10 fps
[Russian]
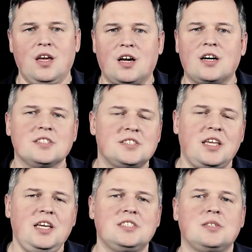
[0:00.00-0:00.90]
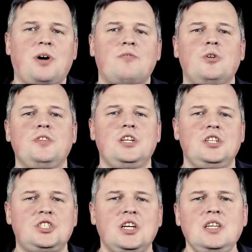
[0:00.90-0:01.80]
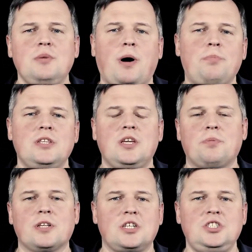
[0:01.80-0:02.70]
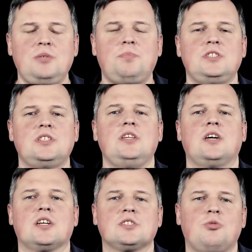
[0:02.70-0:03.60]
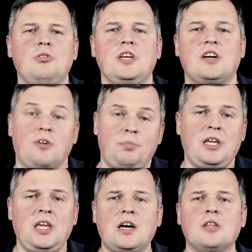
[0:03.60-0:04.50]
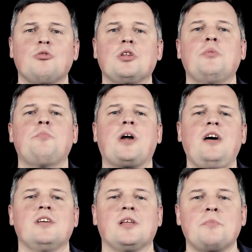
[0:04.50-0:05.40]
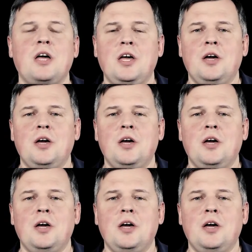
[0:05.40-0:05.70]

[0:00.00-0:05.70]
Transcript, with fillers: Как раз такие самовольные решения и попытки протащить признание раскольника вопреки канонам и правилам,